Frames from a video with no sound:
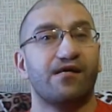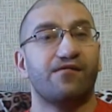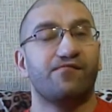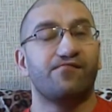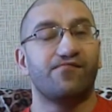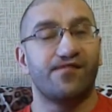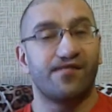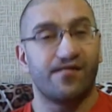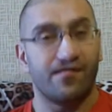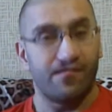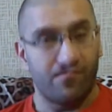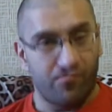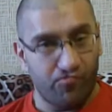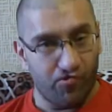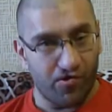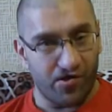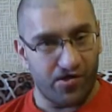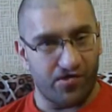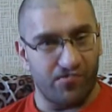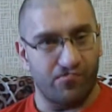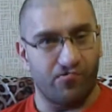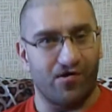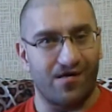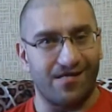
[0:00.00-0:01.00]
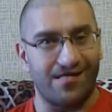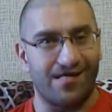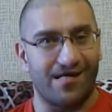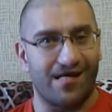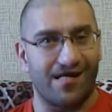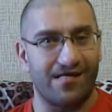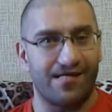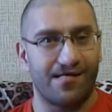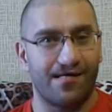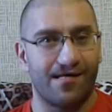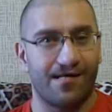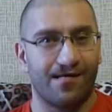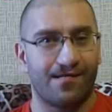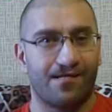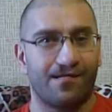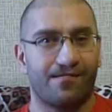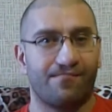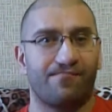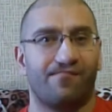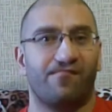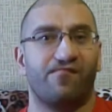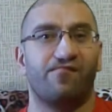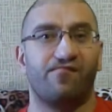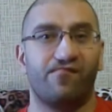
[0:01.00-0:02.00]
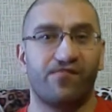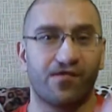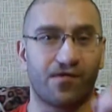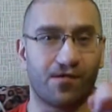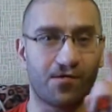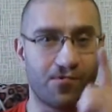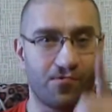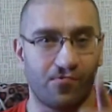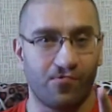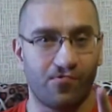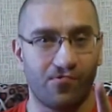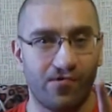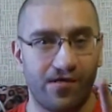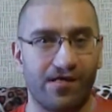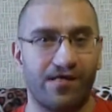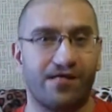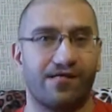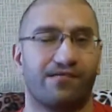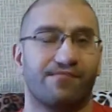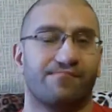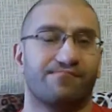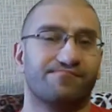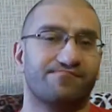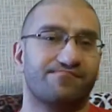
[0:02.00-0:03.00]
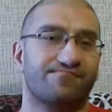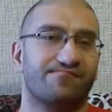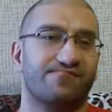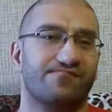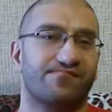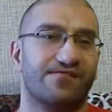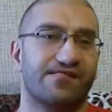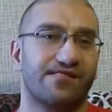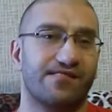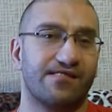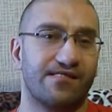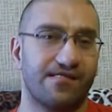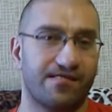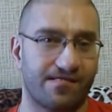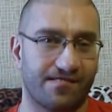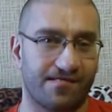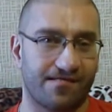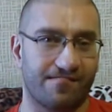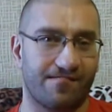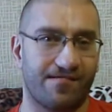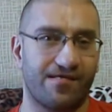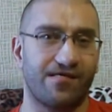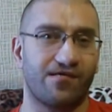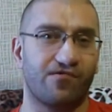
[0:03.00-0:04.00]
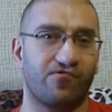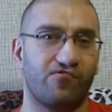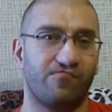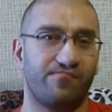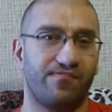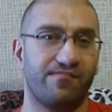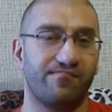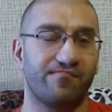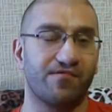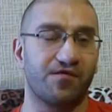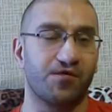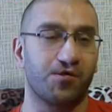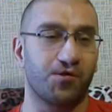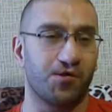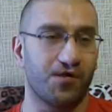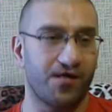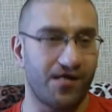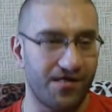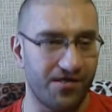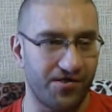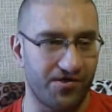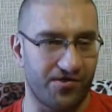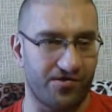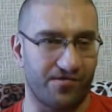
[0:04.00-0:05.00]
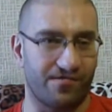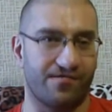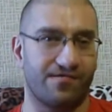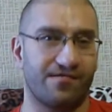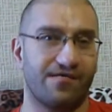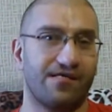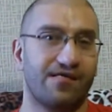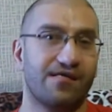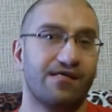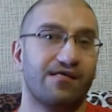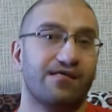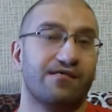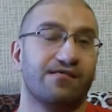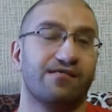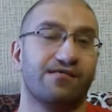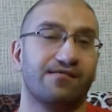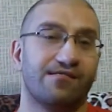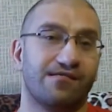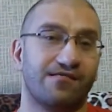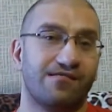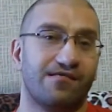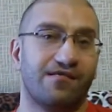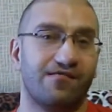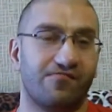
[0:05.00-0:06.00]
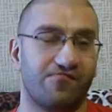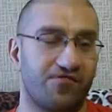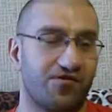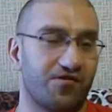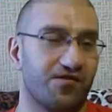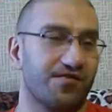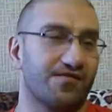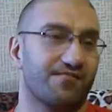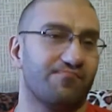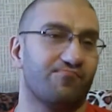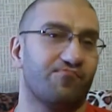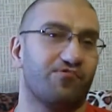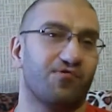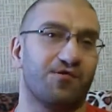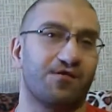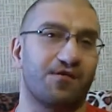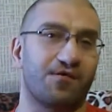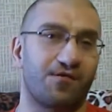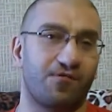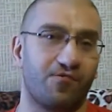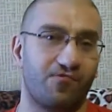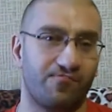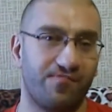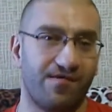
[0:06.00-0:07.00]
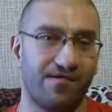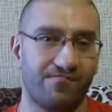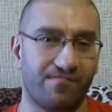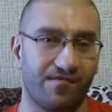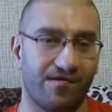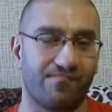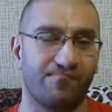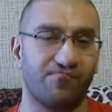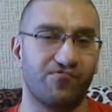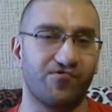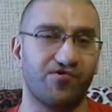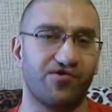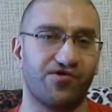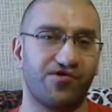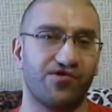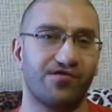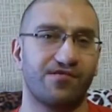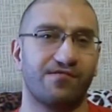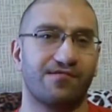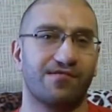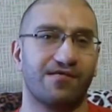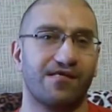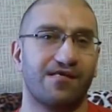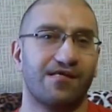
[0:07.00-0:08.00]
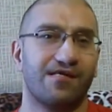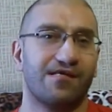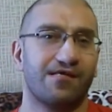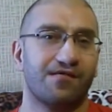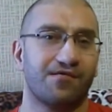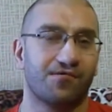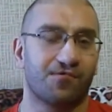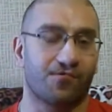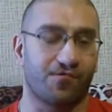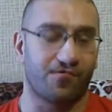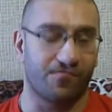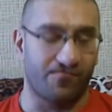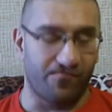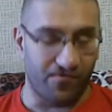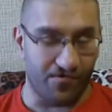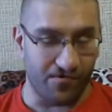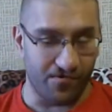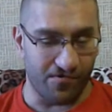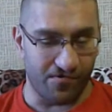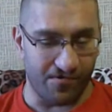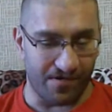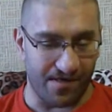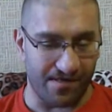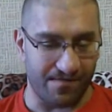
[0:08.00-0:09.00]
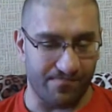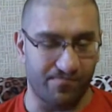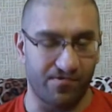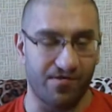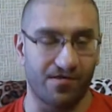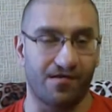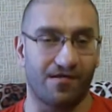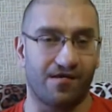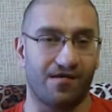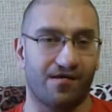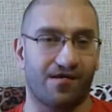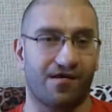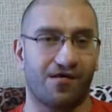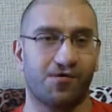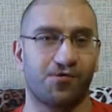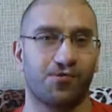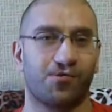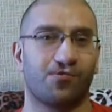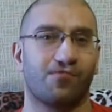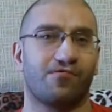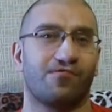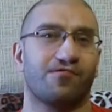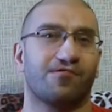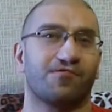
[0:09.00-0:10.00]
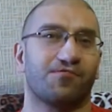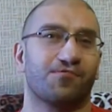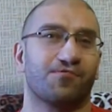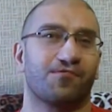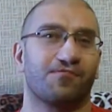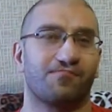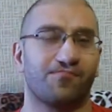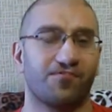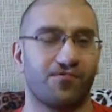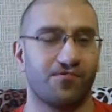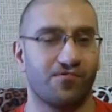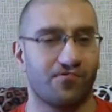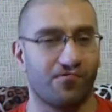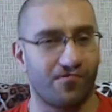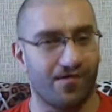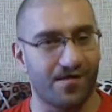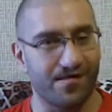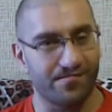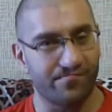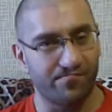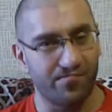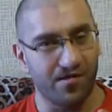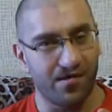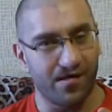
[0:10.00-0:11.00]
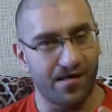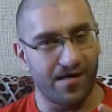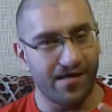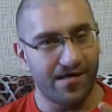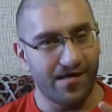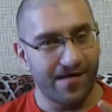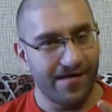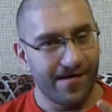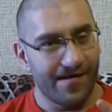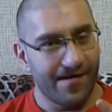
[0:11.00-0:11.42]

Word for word: всего, чего они хотят, вернули всех своих любимых женщин, если девочки смотрят, любимых мужчин, чтобы все у нас было хорошо, чтобы все у нас было,